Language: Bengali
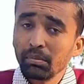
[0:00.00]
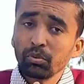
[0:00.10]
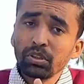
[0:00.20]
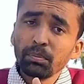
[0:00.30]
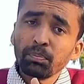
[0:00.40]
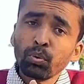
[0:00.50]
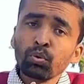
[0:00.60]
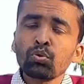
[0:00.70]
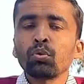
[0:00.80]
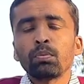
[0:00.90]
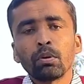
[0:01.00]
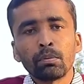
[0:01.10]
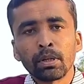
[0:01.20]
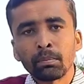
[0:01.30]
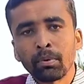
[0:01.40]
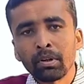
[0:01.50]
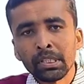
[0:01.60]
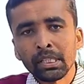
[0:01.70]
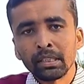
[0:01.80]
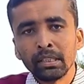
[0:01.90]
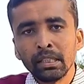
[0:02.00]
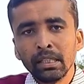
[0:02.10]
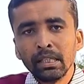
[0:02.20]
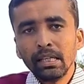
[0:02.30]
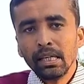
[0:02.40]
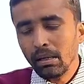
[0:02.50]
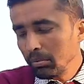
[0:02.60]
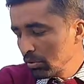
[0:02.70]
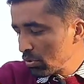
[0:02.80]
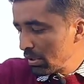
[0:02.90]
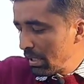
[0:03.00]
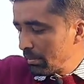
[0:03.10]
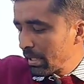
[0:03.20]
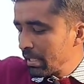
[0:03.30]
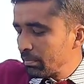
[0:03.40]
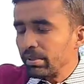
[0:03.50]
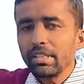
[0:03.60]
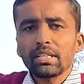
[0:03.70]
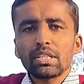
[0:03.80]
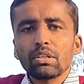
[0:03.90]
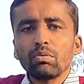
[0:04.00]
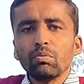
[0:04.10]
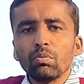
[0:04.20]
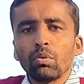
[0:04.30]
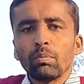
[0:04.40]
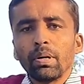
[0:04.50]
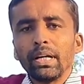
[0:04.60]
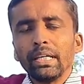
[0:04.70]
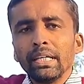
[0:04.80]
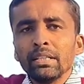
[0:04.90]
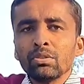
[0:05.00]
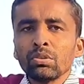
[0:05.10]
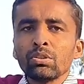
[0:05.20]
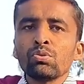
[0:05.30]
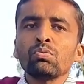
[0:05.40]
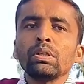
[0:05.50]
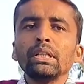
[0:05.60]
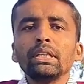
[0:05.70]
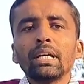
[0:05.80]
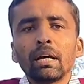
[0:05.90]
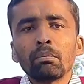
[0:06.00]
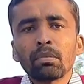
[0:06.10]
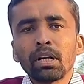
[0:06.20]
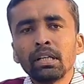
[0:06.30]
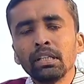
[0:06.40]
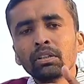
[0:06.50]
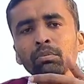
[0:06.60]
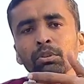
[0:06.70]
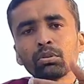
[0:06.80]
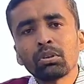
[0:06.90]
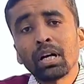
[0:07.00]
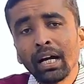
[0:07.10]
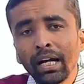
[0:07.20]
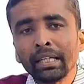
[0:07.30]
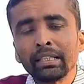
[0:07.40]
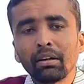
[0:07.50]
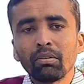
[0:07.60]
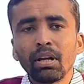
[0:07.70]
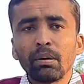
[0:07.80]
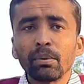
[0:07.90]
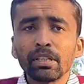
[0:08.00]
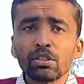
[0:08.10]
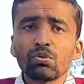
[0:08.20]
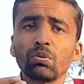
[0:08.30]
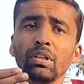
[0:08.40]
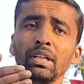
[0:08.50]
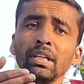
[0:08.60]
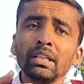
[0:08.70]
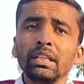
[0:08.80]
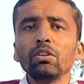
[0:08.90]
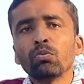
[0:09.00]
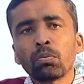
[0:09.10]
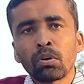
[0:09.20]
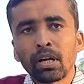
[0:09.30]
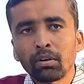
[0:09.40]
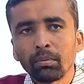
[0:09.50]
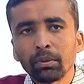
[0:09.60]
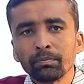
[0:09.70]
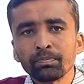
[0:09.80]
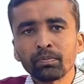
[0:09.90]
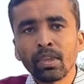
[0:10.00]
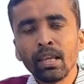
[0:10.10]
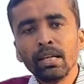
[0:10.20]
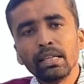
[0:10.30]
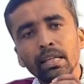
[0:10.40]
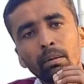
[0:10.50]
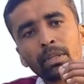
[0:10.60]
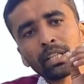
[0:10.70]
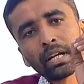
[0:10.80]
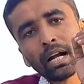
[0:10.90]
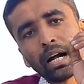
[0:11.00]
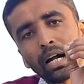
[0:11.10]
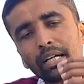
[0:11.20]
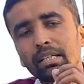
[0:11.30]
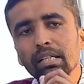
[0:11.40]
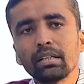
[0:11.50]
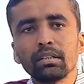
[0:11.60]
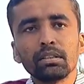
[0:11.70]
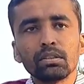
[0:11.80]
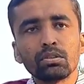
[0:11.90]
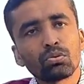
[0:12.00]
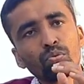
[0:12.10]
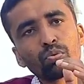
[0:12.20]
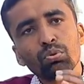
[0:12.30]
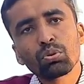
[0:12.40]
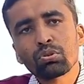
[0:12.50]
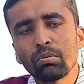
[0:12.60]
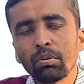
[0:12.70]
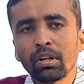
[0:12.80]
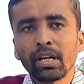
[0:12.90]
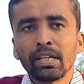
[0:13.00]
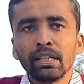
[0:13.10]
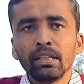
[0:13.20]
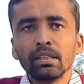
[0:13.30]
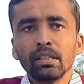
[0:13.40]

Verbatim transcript: এর মধ্যে প্রচুর পরিমাণে পাওয়া যায় এবং যদি আমরা এই বিদেশি কুমড়ো বা এই যদি ঝুঁকি নিয়ে আমরা নিয়মিত খাই তাহলে আমাদের শরীরের কি উপকার হবে এ আমাদের হার্ট সুস্থ সবল রাখে